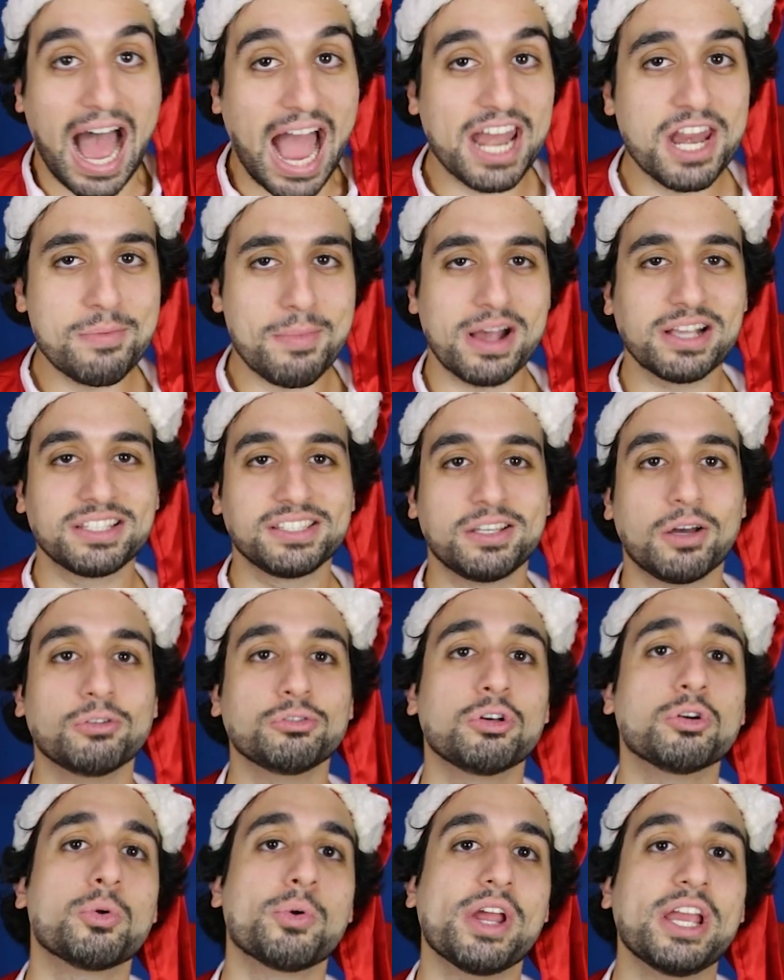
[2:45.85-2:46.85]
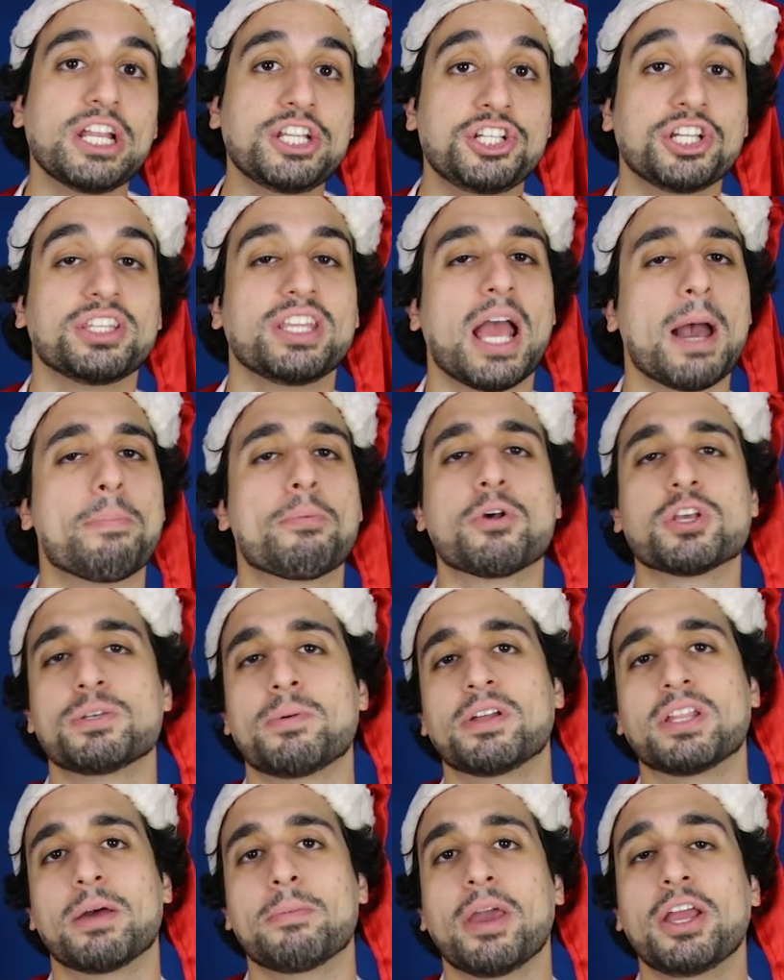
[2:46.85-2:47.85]
A animação do Grinch tem
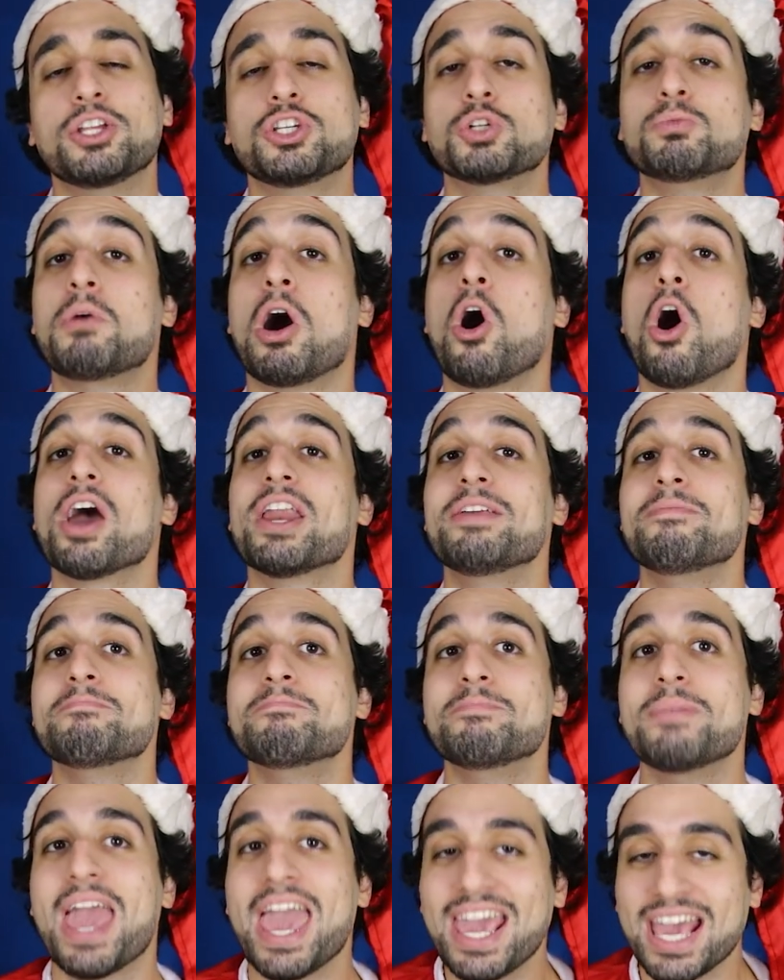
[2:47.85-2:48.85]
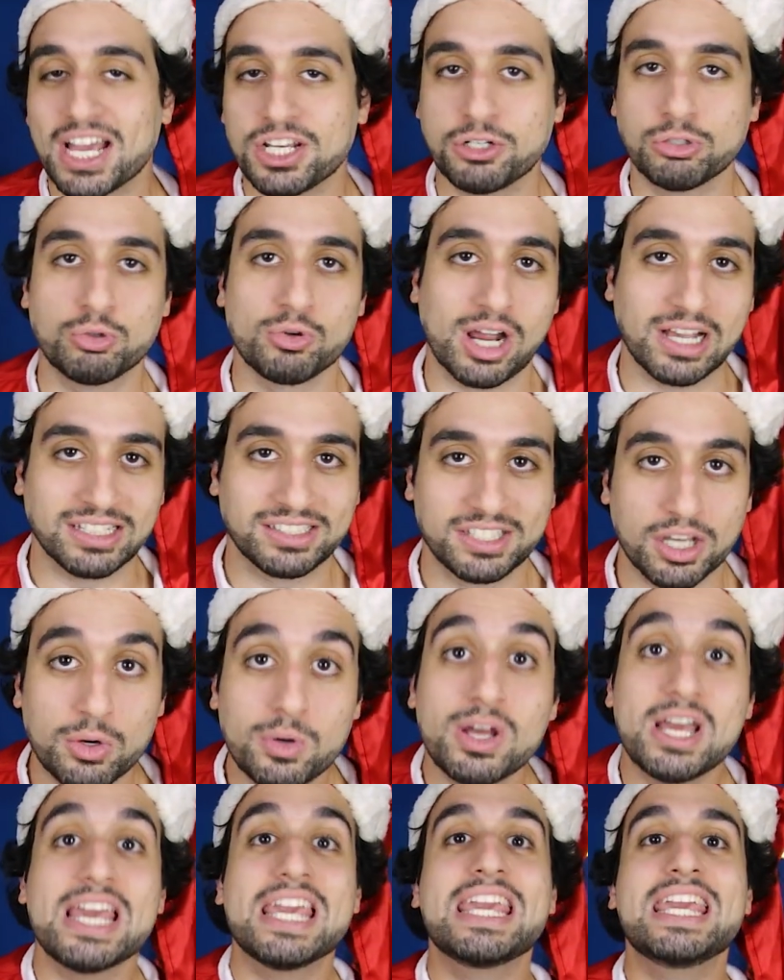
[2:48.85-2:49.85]
aproximadamente uma hora e meia de
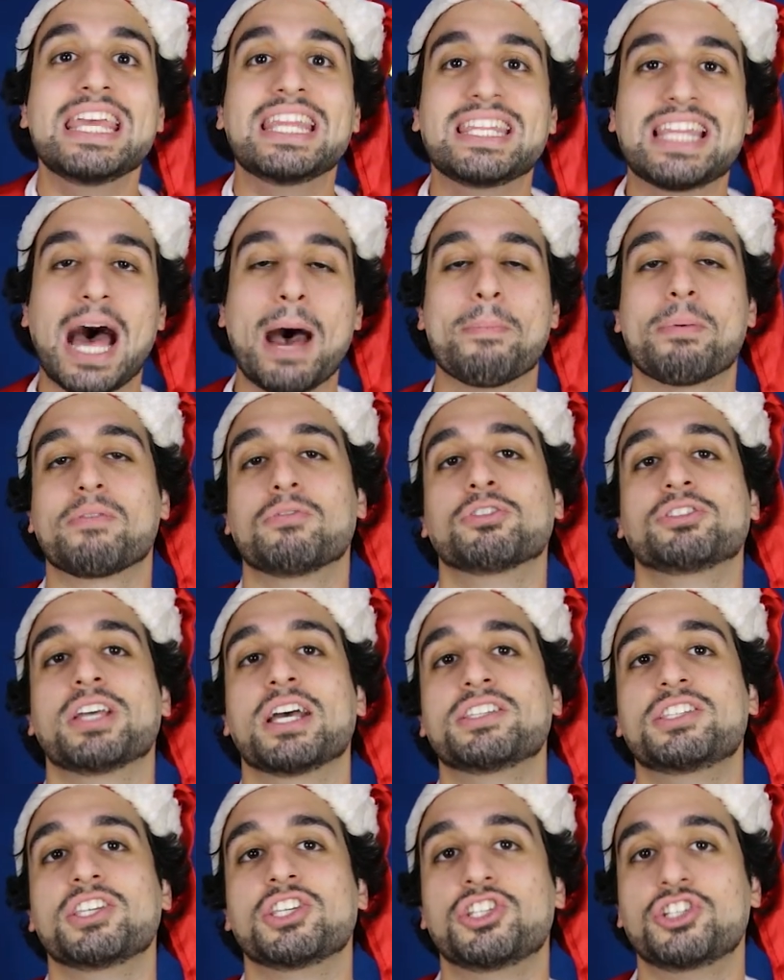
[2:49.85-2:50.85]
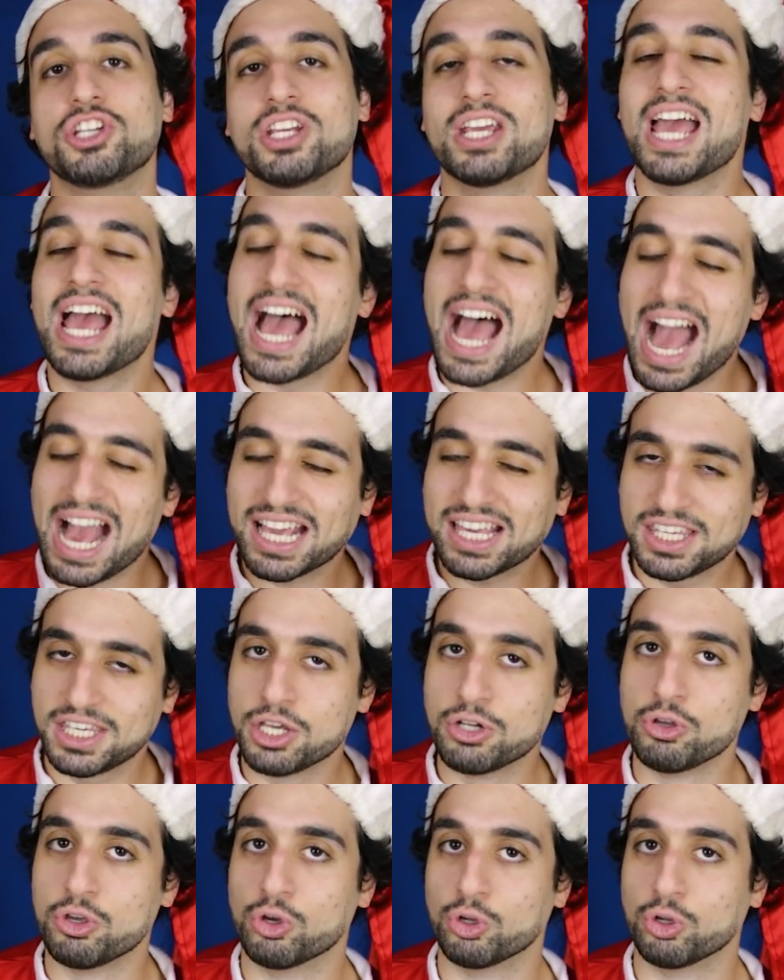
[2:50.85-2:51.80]
duração e dá para você assistir aqui no